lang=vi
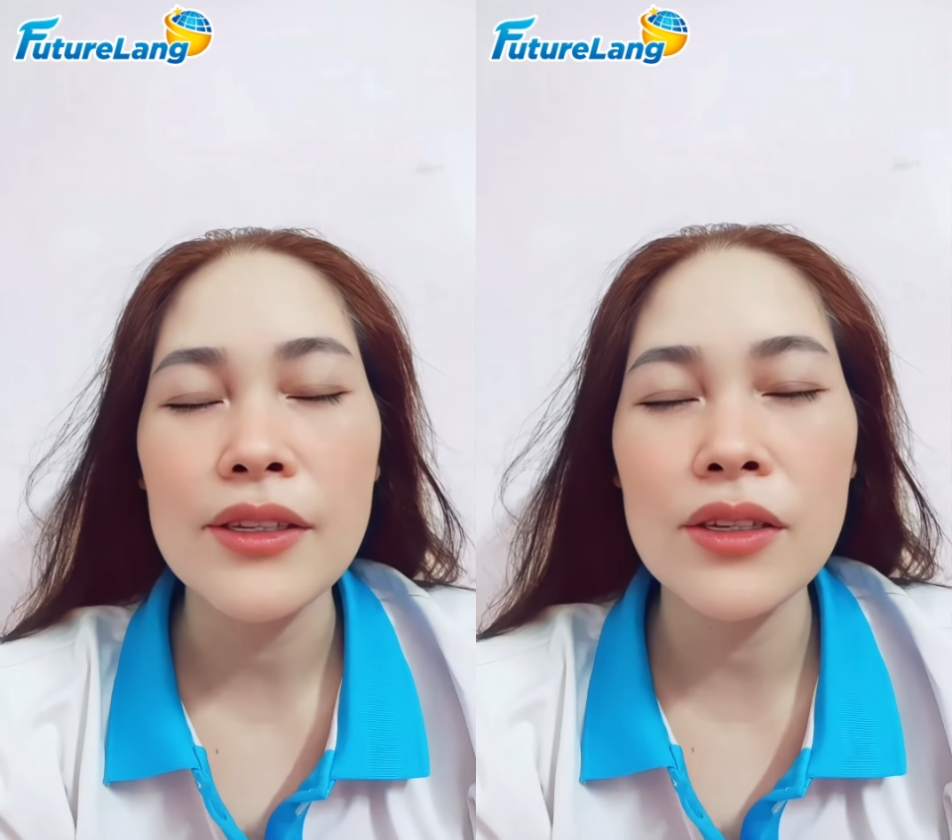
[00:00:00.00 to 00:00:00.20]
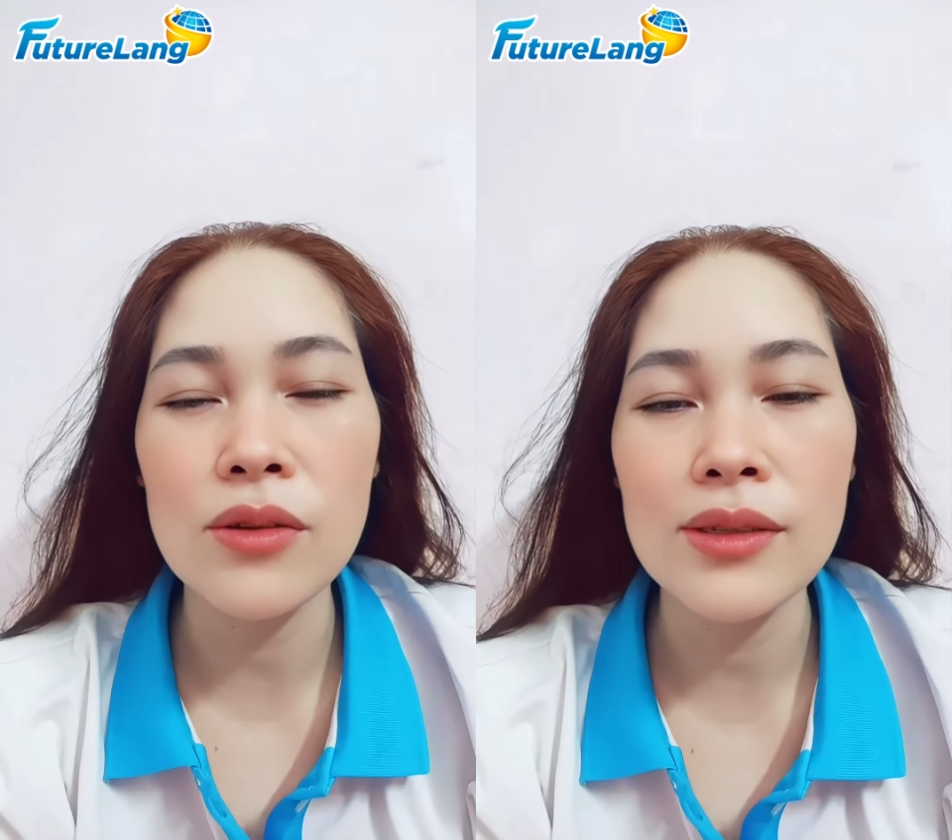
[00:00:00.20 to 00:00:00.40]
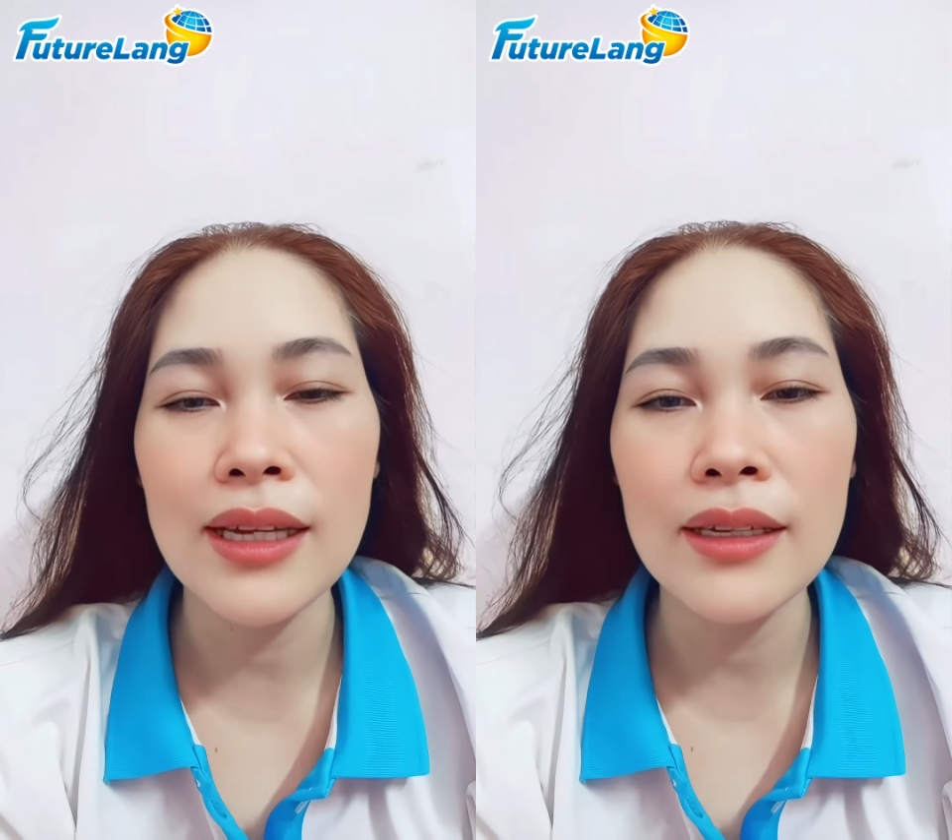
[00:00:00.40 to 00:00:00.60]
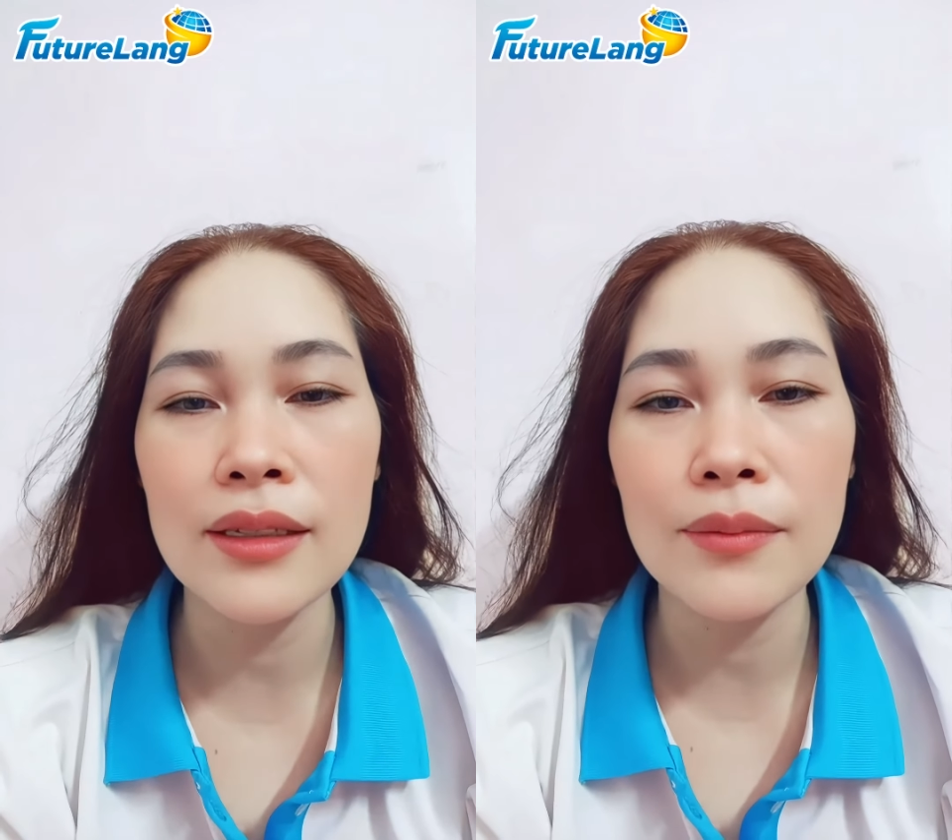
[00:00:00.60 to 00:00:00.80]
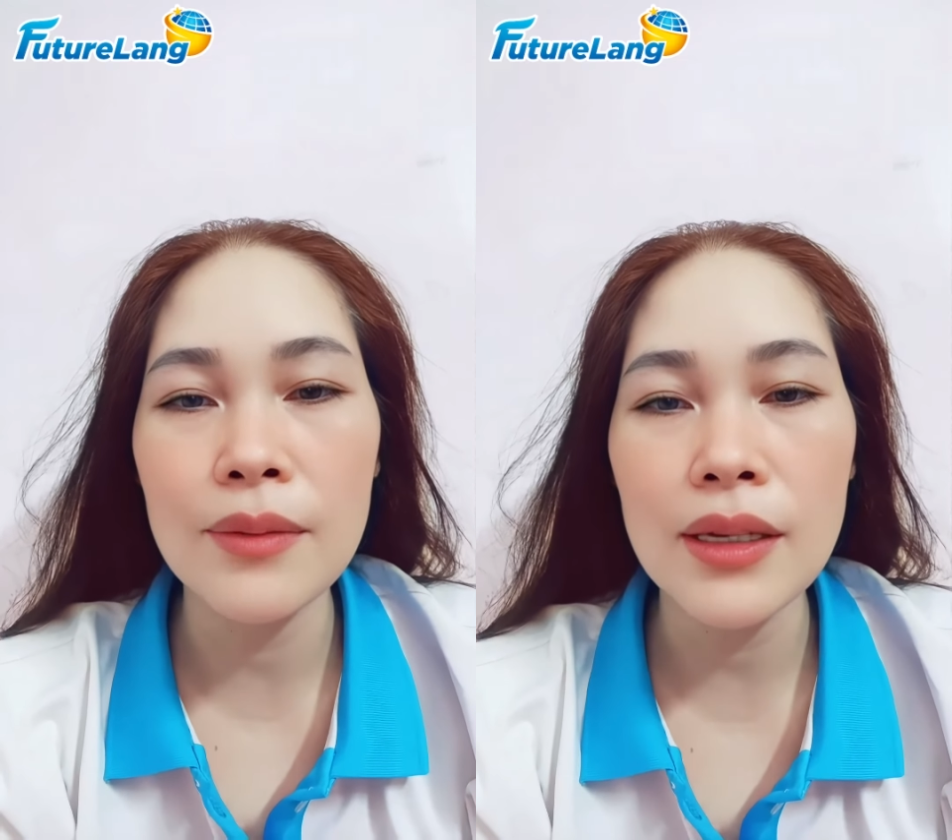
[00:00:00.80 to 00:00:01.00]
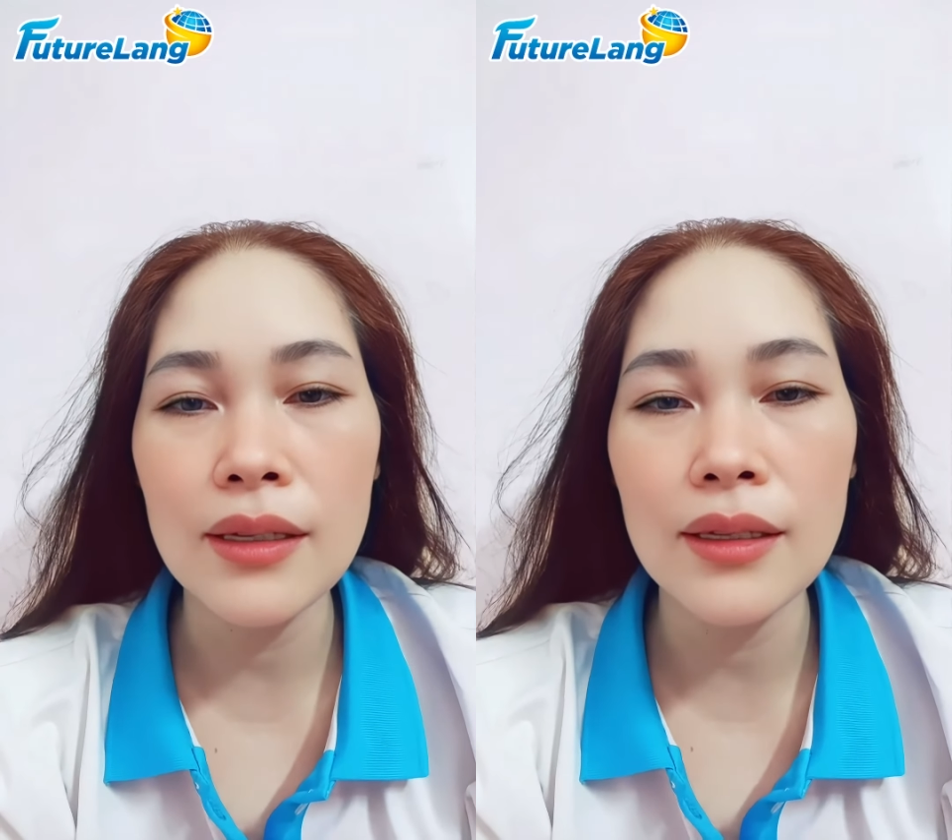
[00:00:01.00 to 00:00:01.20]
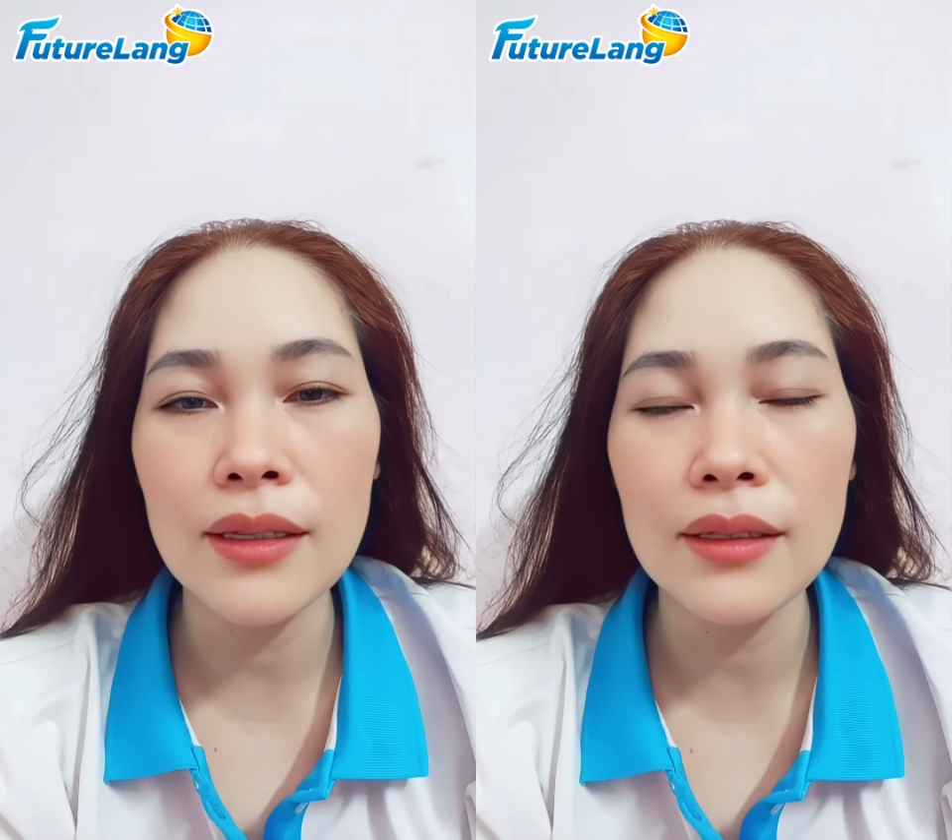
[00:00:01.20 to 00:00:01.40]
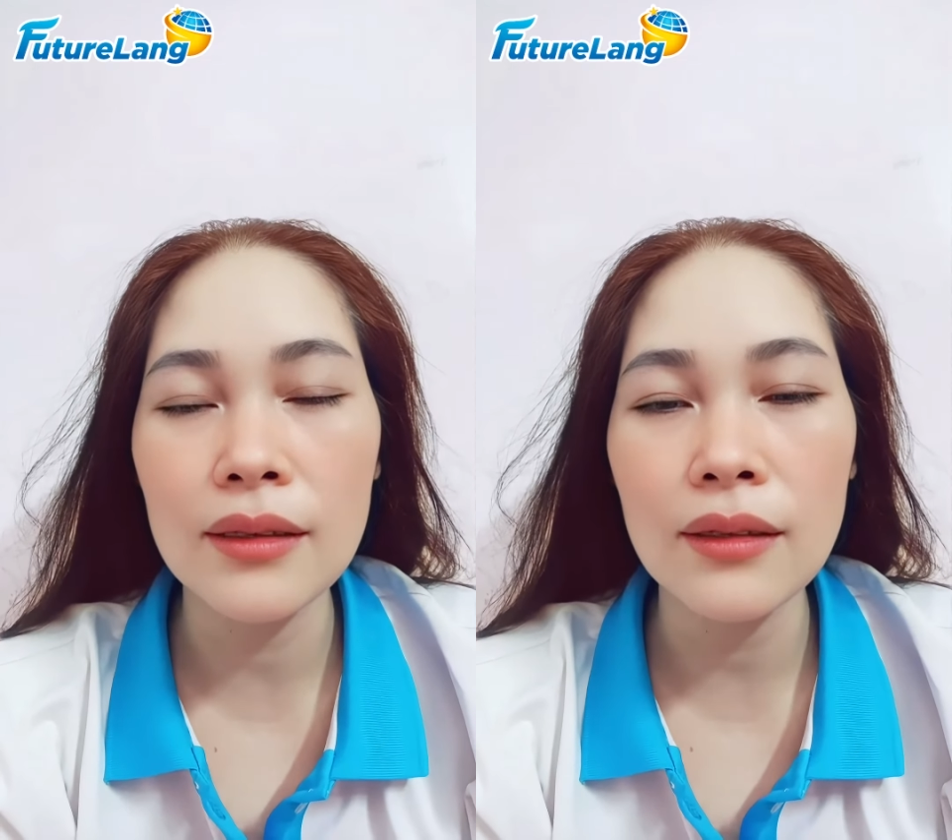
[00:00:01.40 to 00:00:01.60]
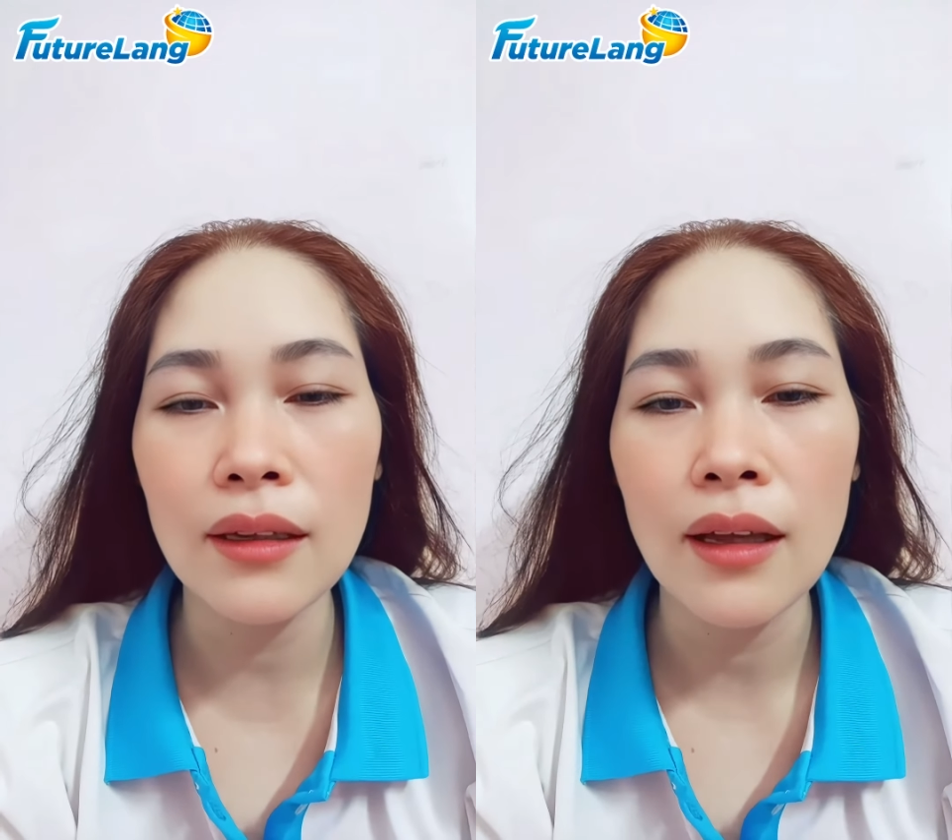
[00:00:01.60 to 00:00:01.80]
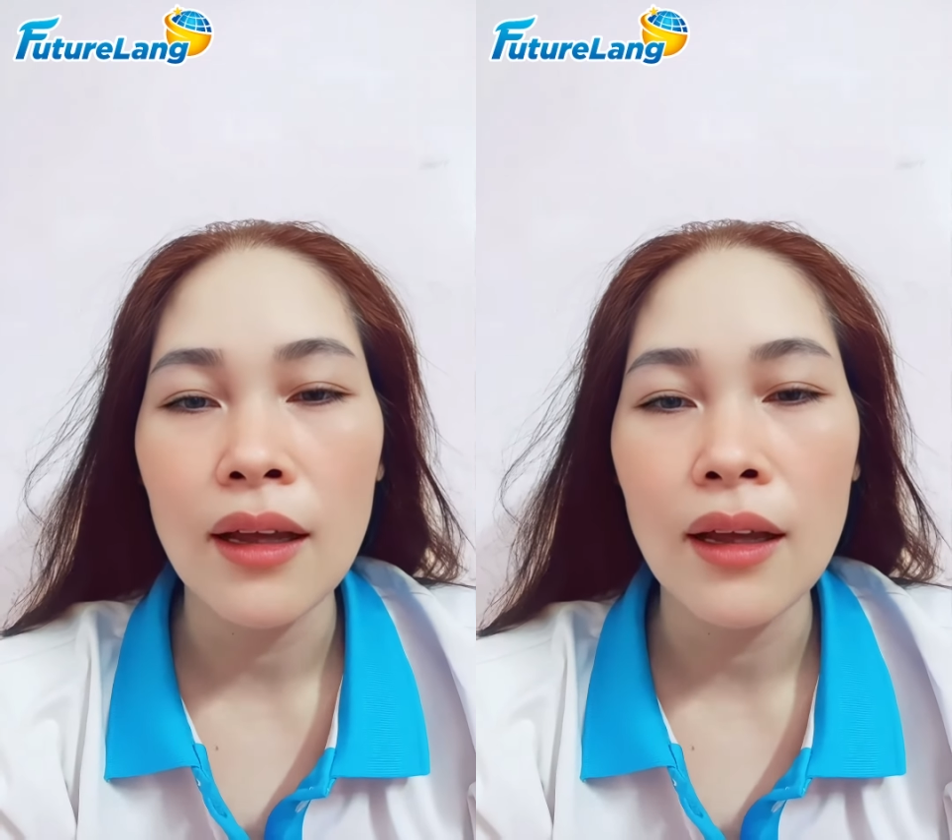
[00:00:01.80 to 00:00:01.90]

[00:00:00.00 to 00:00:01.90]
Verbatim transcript: nhiều gia đình biết đến